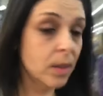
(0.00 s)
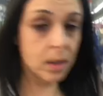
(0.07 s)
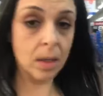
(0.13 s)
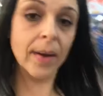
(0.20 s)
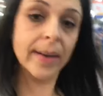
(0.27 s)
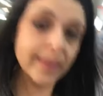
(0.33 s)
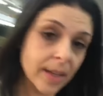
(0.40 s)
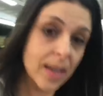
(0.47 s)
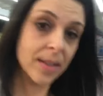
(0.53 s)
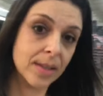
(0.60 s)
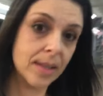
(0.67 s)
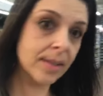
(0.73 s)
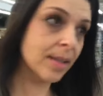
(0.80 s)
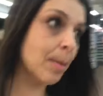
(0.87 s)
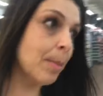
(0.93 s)
Então é
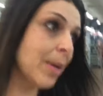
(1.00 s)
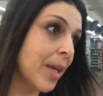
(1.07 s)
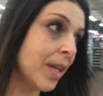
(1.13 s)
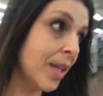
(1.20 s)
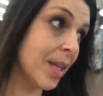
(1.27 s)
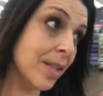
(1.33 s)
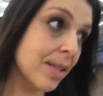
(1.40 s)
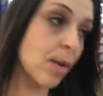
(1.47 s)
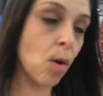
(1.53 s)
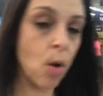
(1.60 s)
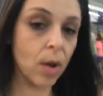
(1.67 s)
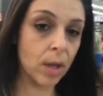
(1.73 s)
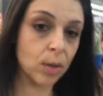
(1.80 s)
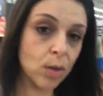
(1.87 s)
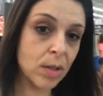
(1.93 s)
interessante saber que nesse
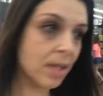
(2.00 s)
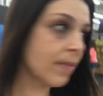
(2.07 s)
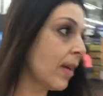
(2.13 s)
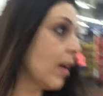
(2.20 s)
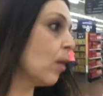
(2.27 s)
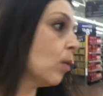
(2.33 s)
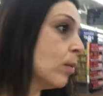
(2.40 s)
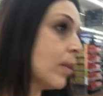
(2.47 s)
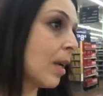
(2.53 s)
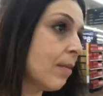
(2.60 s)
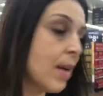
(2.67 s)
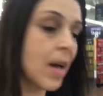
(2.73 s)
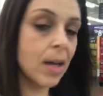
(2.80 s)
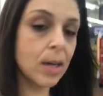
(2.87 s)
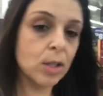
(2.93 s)
corredor você vai encontrar
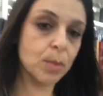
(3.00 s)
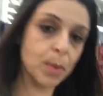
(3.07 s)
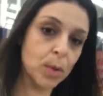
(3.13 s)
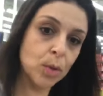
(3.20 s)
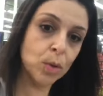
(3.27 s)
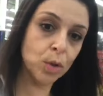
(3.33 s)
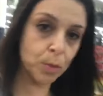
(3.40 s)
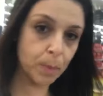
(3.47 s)
vários produtos